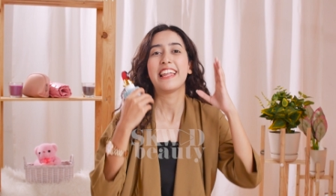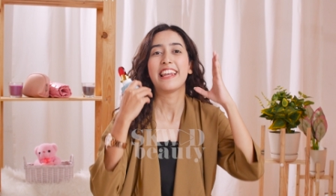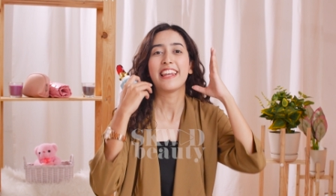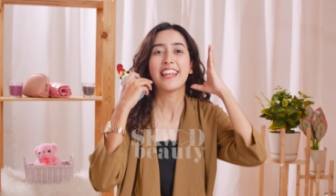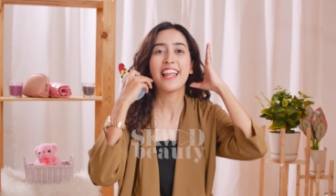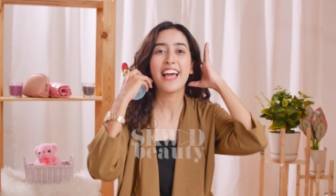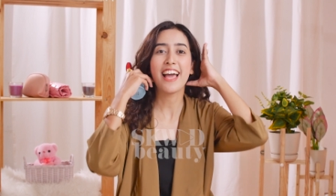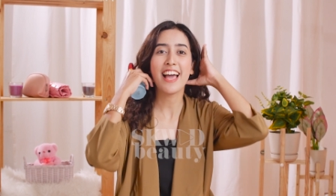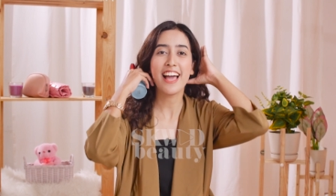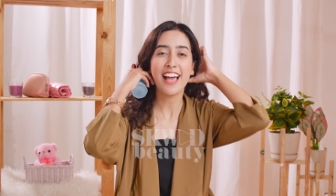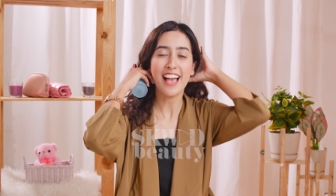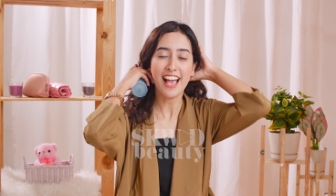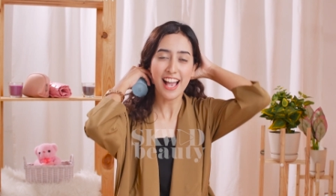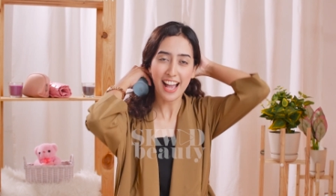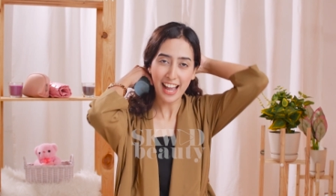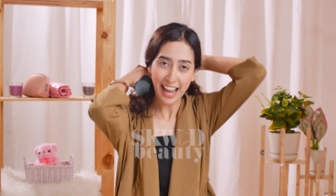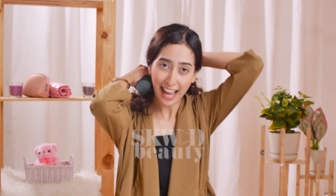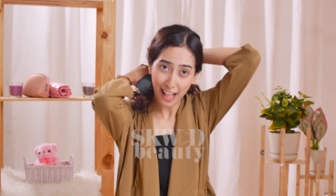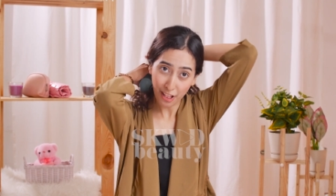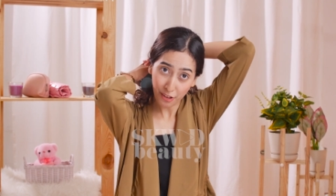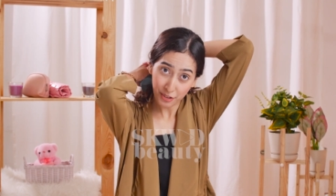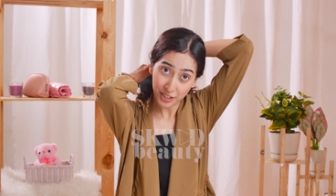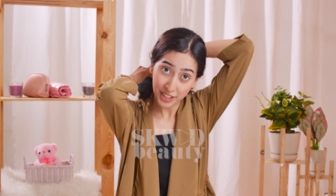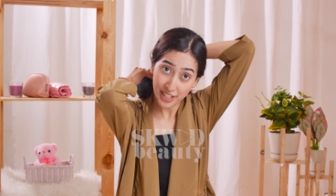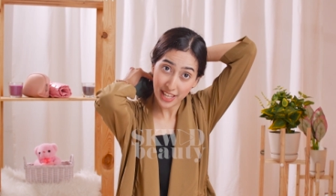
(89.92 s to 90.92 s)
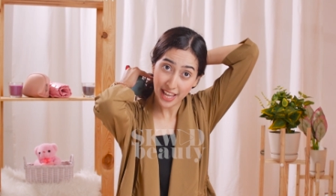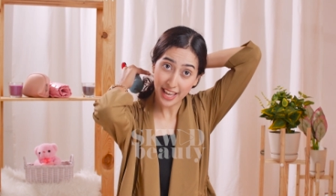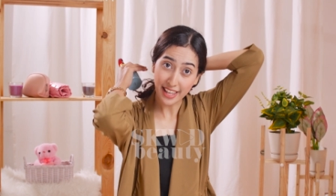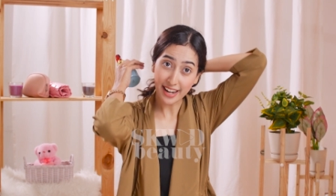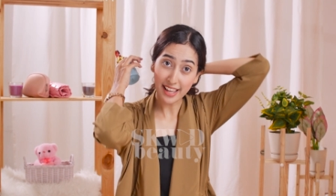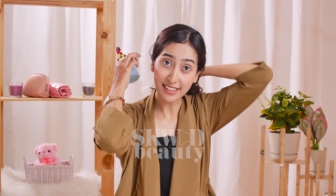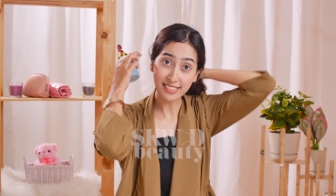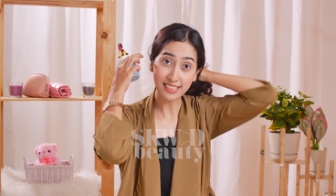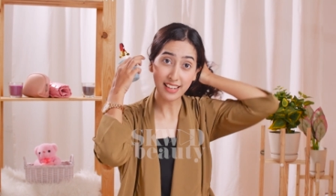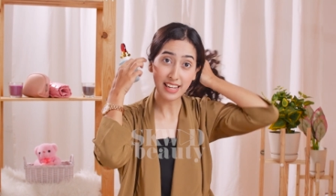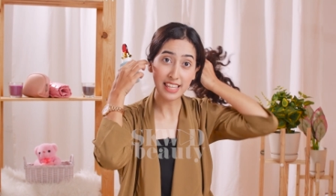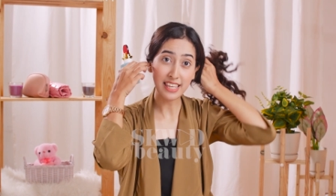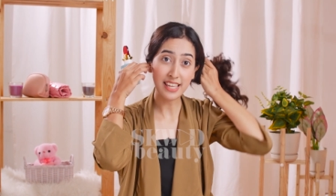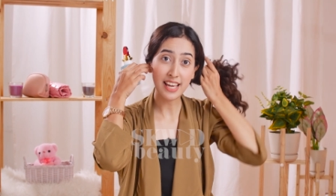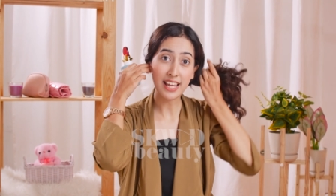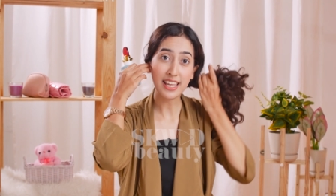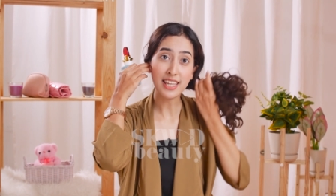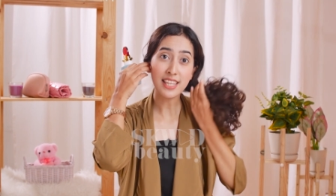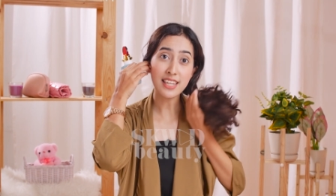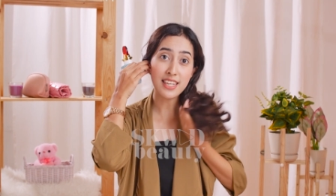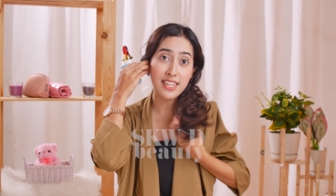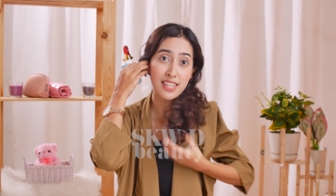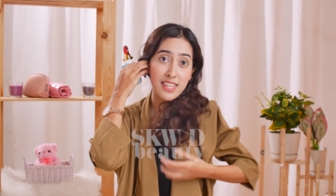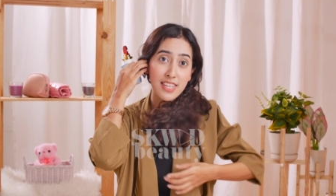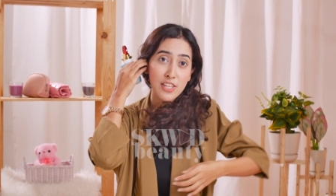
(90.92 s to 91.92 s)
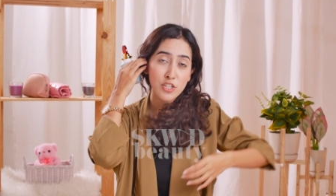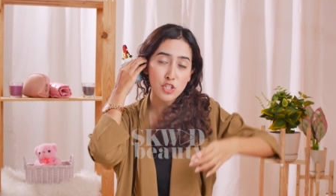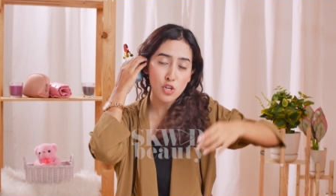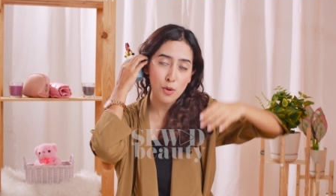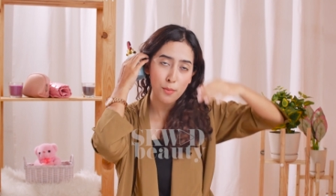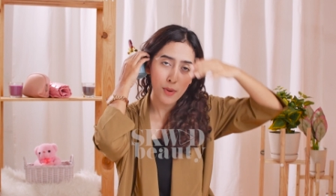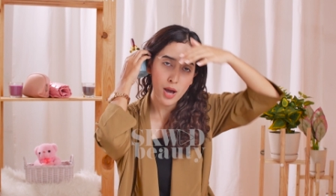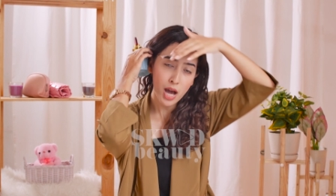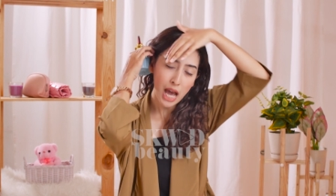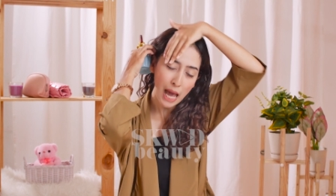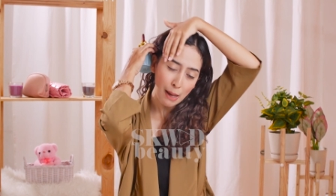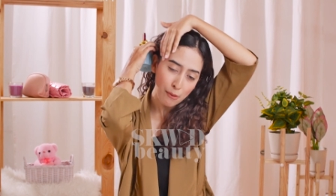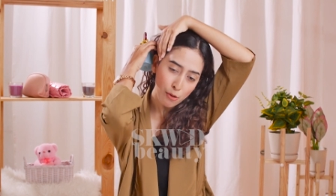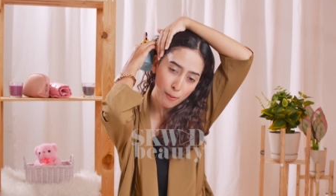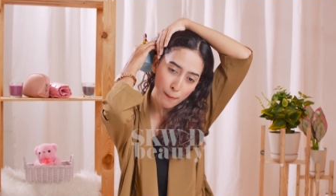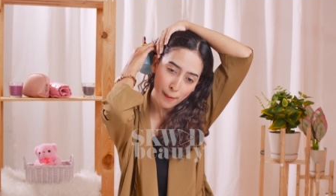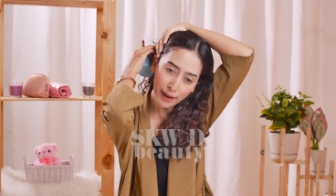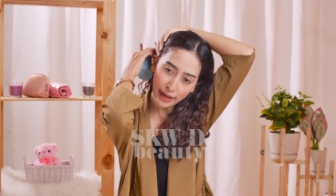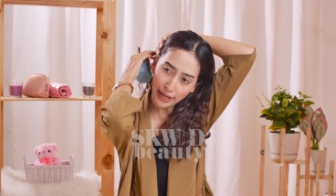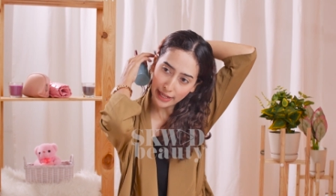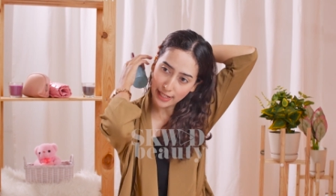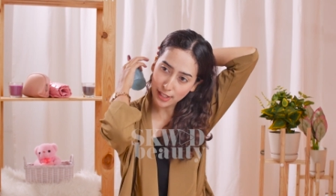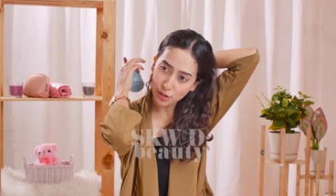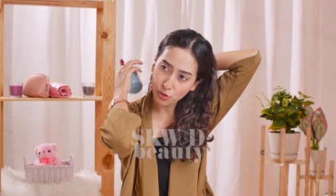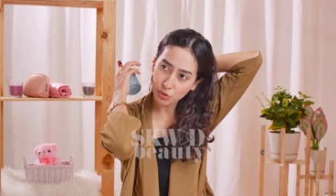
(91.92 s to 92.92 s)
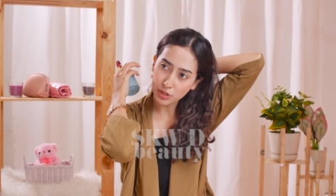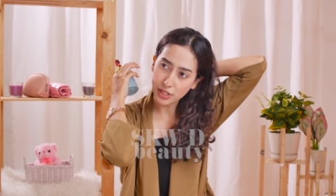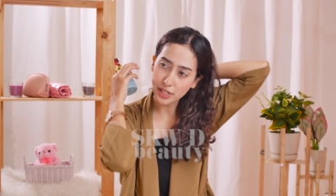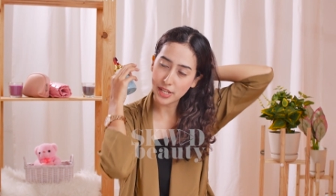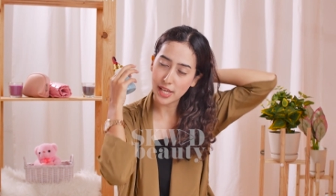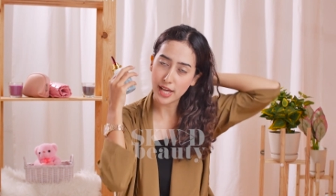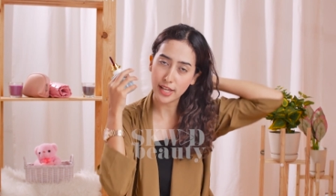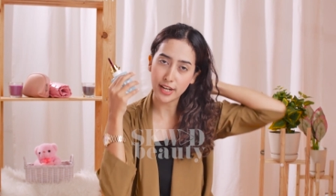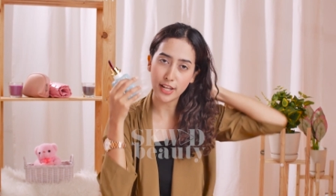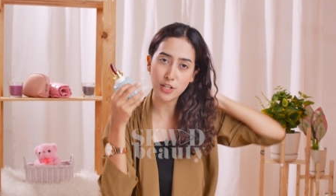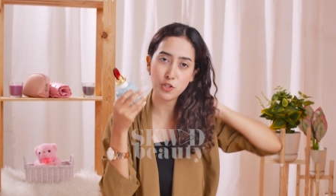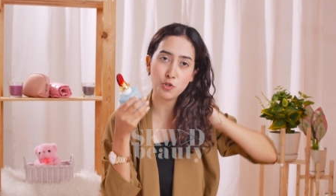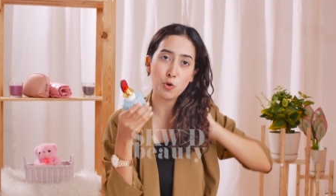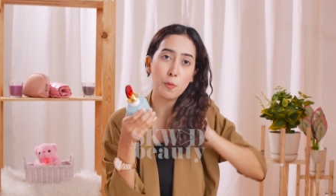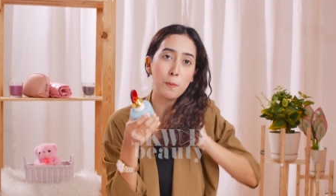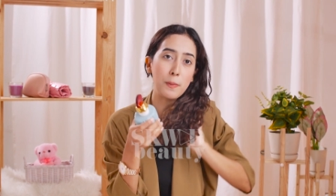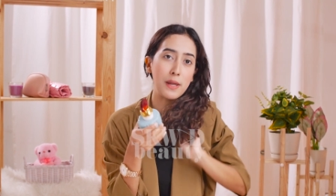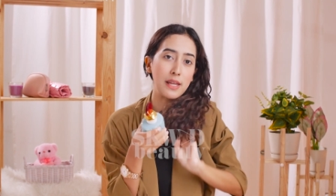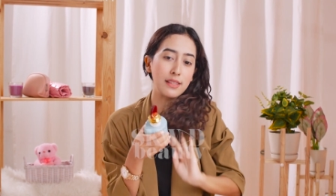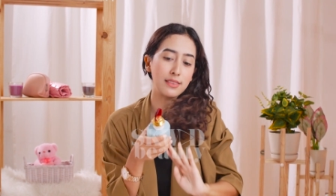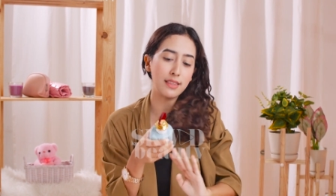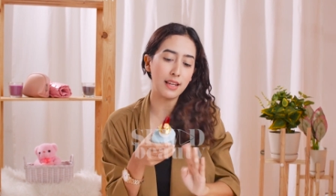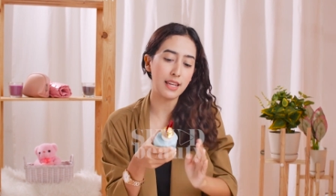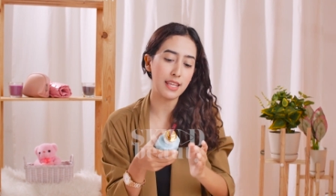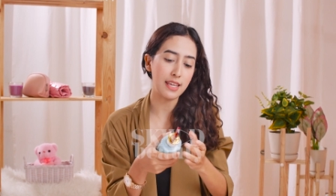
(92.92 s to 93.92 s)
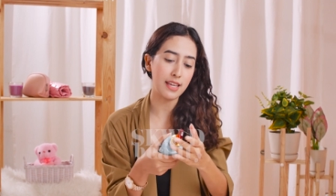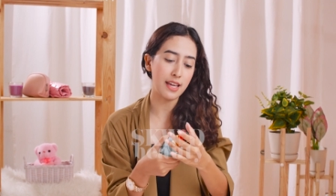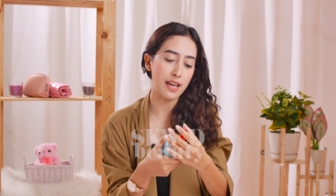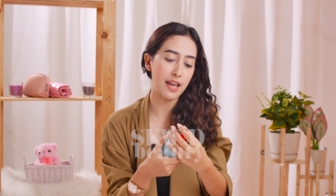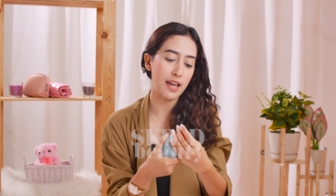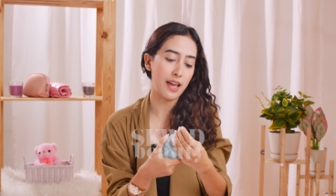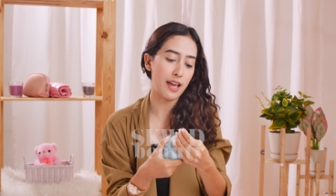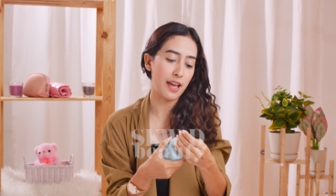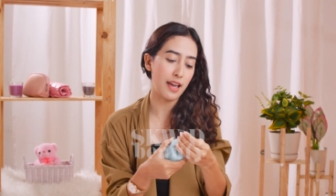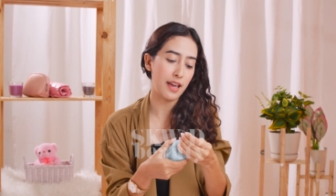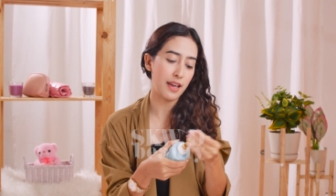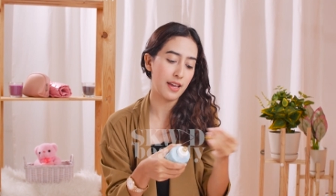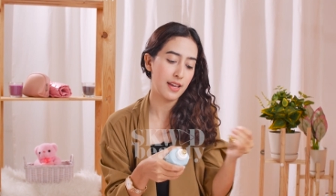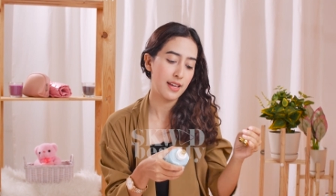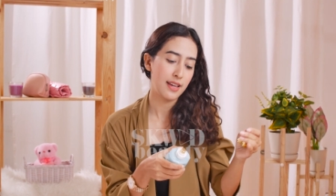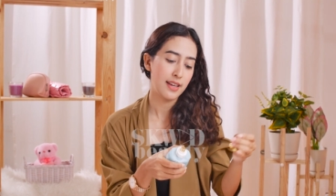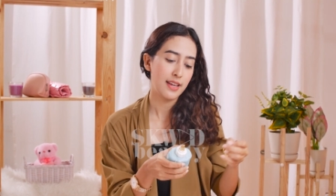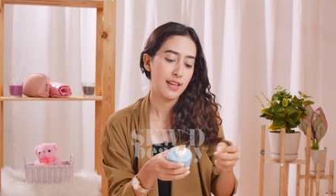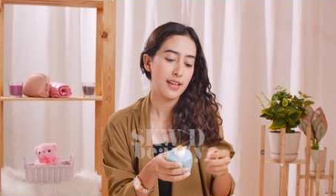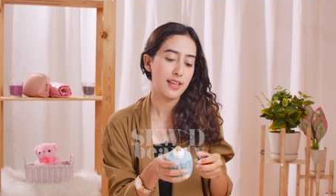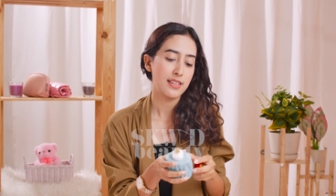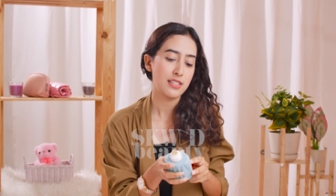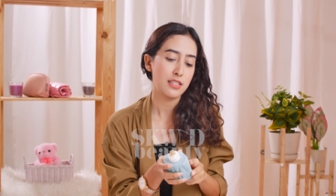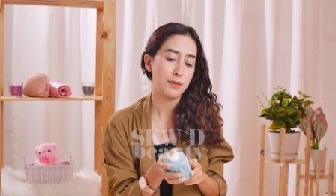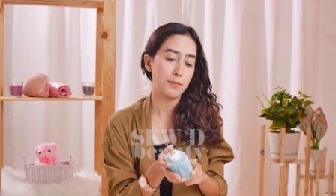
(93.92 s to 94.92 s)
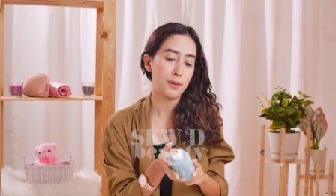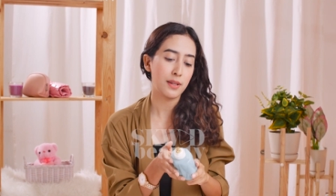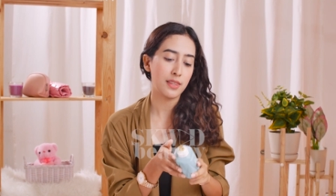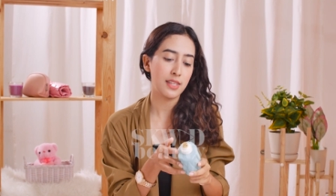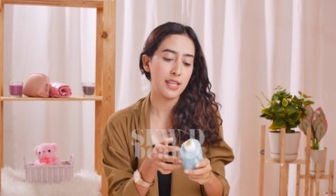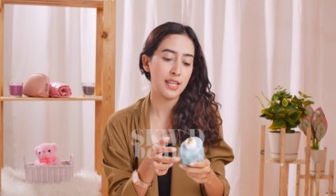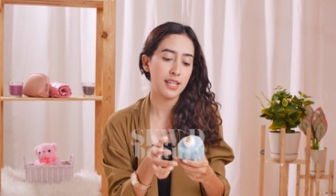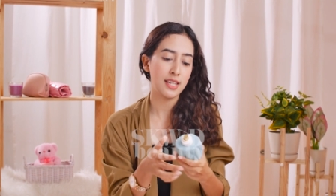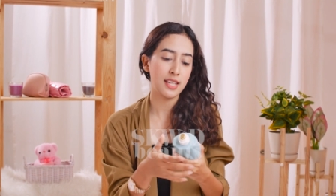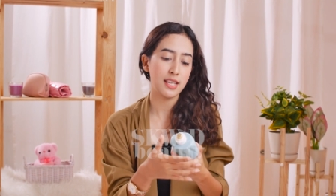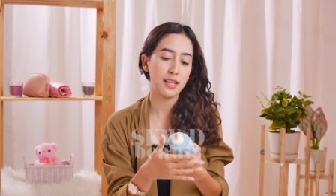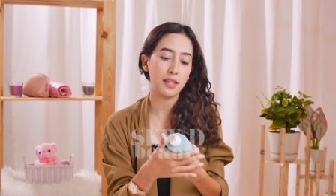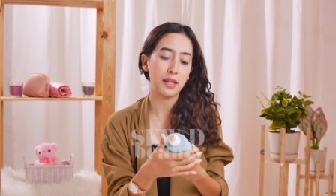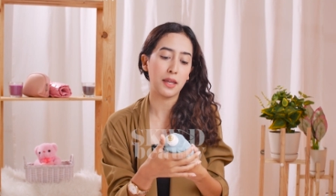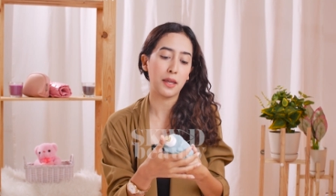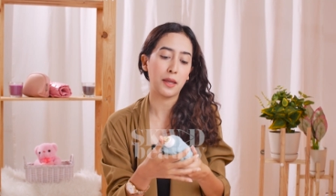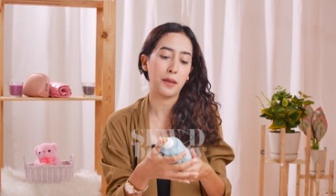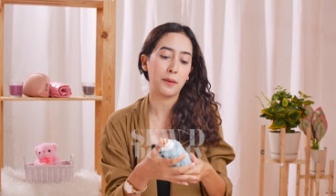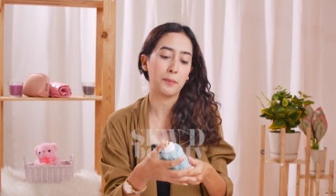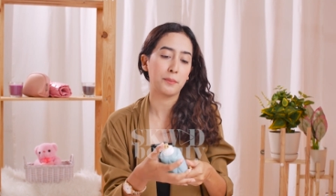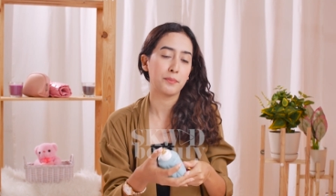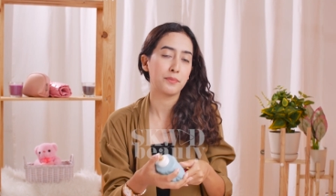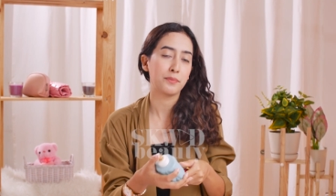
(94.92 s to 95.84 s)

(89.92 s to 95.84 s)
Nah, kalau di daerah telinga ini, coba kamu pakainya tuh di daerah cuping telinga. Seperti ini nih.